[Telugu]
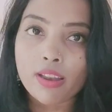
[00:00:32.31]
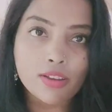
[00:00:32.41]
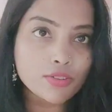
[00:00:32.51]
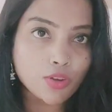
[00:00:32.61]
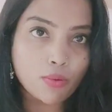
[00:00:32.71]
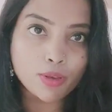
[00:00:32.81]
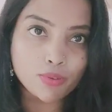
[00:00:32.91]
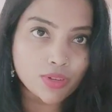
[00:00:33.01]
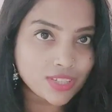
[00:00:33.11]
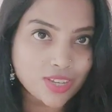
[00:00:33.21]
ఆన్లైన్
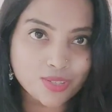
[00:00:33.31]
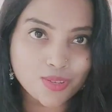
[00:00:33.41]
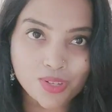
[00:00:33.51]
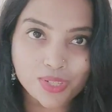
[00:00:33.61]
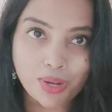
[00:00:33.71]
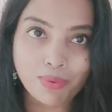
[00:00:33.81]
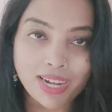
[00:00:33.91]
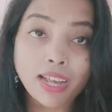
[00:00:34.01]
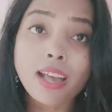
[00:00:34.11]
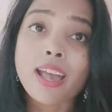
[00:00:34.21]
షాపింగ్ కూడా చేసుకోవచ్చు
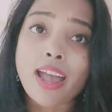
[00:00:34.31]
అనమాట